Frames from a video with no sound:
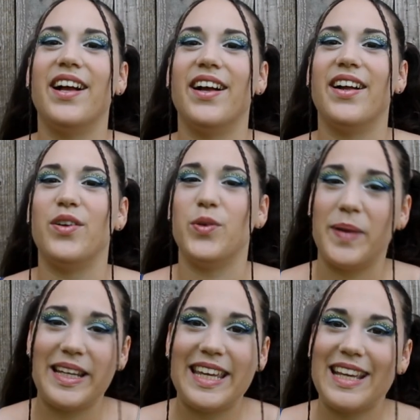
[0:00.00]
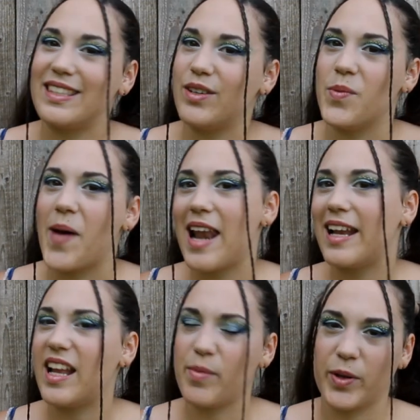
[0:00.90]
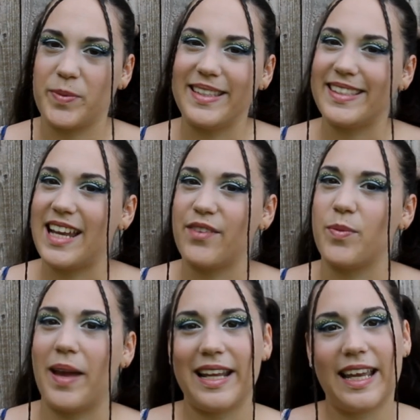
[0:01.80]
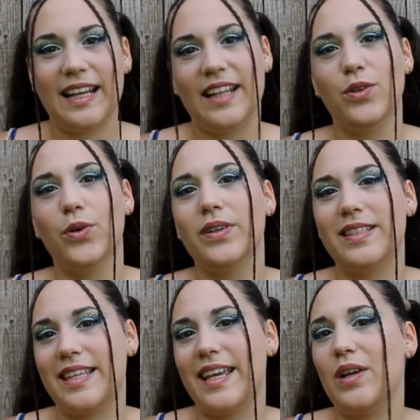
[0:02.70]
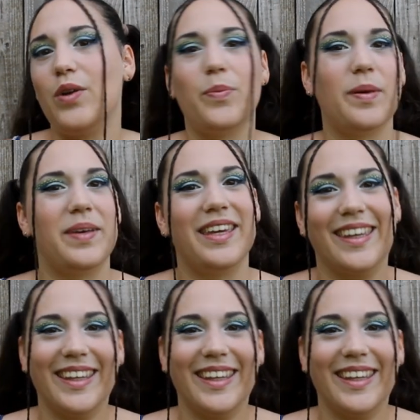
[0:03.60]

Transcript: le bélier c'est le mâle, la brebis c'est la femelle et l'agneau c'est le bébé.